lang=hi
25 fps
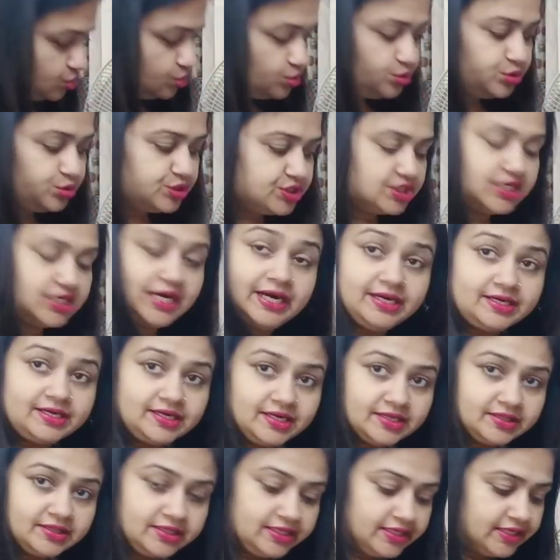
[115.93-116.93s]
तो स्टार्ट
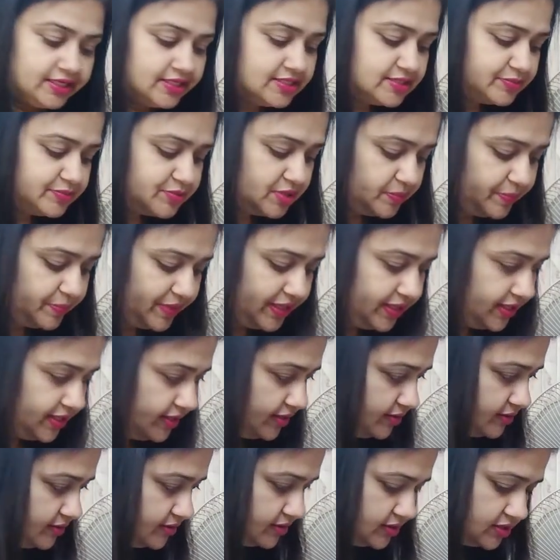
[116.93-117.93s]
करते हैं सबसे
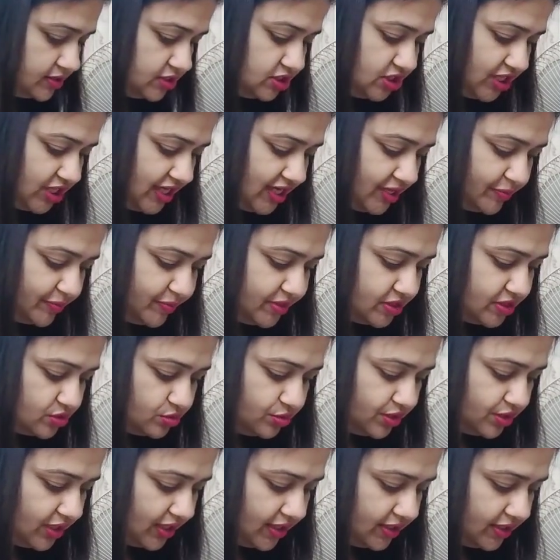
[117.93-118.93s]
पहले जार में
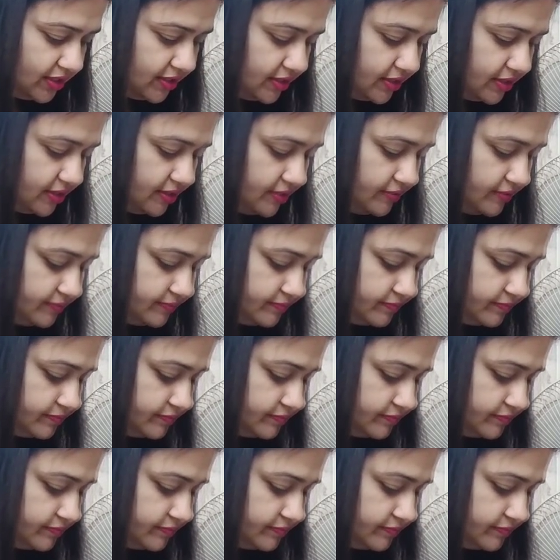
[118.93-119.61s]
इसको डाल देंगे